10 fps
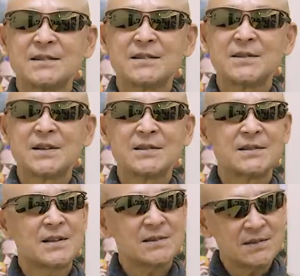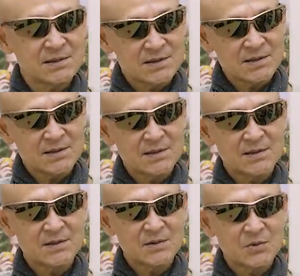な何台って言ったかな
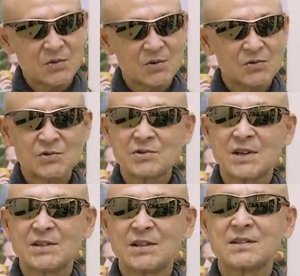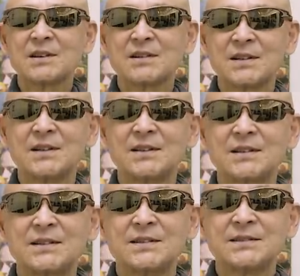560台って言ったかな、う
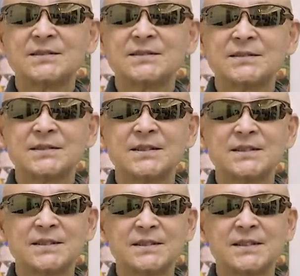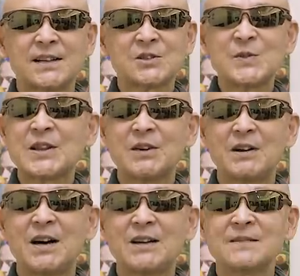んえー、集めて
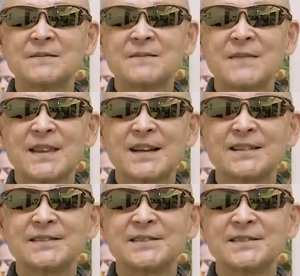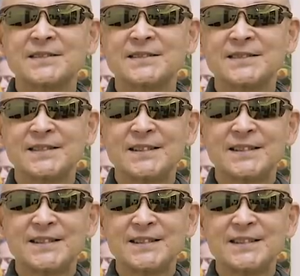はあの
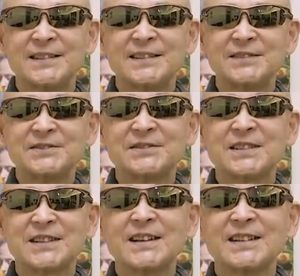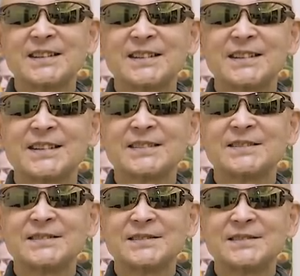えー、売っててレストアし
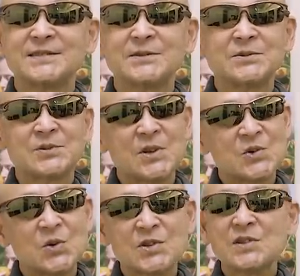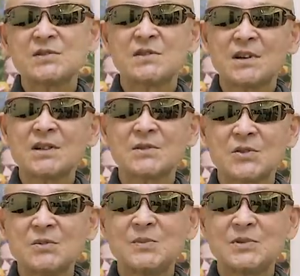て、うん、レストアせずに彼は
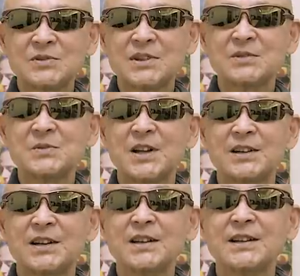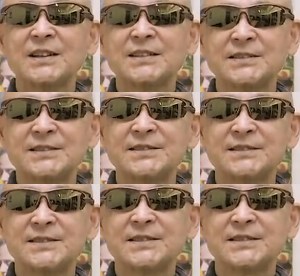そのまま売ってるみたいね、うん、